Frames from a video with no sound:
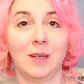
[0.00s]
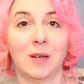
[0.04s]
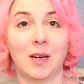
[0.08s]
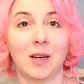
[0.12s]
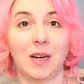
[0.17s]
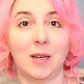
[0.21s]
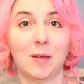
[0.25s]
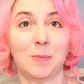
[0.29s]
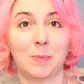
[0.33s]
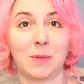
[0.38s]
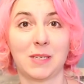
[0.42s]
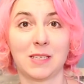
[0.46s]

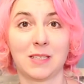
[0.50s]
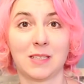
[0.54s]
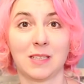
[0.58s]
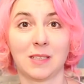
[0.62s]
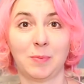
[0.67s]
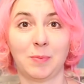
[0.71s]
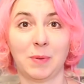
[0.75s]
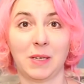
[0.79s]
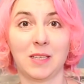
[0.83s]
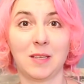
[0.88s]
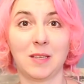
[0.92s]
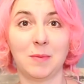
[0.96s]
э,
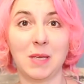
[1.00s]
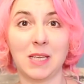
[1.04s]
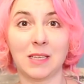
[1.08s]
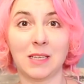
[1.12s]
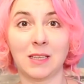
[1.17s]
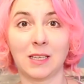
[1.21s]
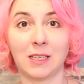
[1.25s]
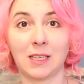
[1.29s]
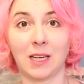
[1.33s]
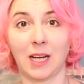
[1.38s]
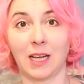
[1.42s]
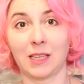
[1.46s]
признак
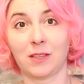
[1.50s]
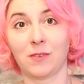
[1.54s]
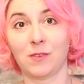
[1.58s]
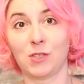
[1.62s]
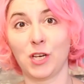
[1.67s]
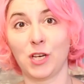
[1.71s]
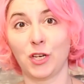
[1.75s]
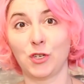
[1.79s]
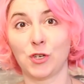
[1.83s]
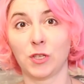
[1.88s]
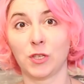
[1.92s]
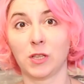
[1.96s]
предмета,
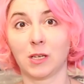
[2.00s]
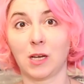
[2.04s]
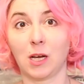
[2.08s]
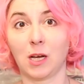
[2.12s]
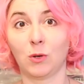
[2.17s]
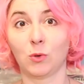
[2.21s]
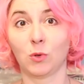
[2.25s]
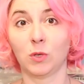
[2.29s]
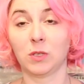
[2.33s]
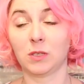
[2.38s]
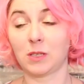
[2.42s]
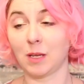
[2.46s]
отвечающий на
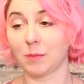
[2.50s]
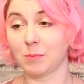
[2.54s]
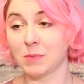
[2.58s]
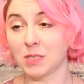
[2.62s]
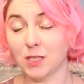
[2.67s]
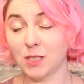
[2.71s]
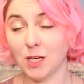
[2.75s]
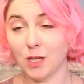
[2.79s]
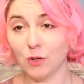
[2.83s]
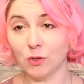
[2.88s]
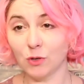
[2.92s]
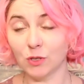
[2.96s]
какой там
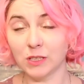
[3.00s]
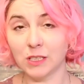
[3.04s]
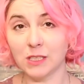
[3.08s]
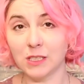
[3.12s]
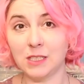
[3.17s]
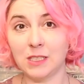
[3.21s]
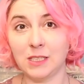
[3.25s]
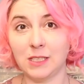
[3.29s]
зеленый,